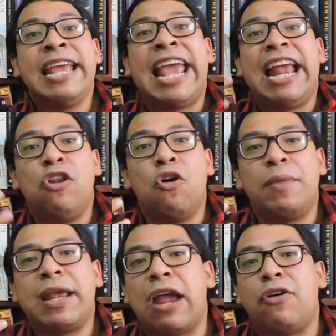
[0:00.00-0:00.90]
que el
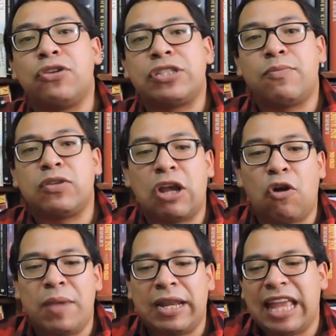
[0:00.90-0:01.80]
hombre que conocemos se
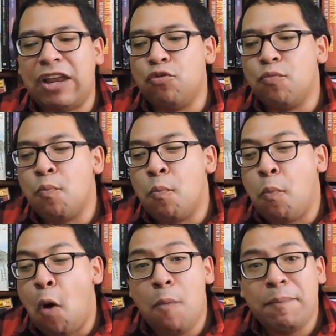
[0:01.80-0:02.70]
convierte en
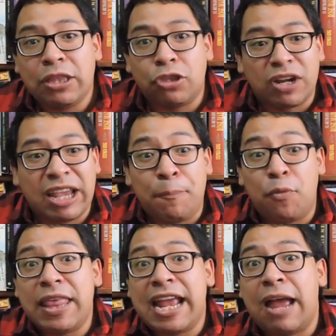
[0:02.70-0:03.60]
un vómito que
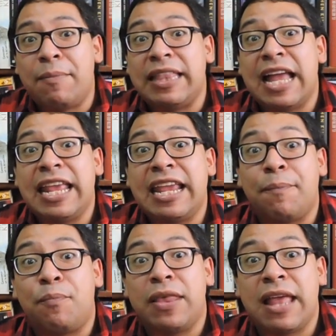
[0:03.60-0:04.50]
puede caminar y
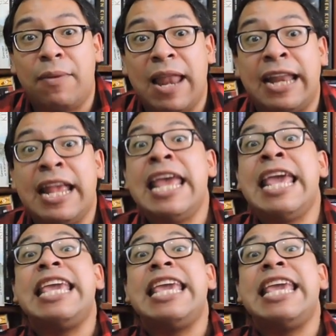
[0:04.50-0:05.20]
que puede hablar